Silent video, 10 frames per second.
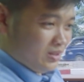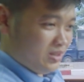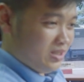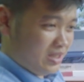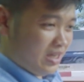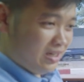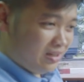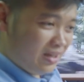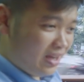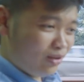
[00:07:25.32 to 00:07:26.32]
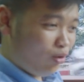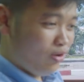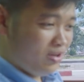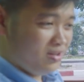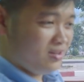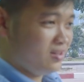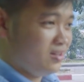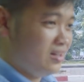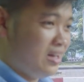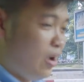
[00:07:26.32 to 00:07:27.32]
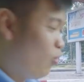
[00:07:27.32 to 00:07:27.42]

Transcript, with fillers: chỉ cần thế thôi là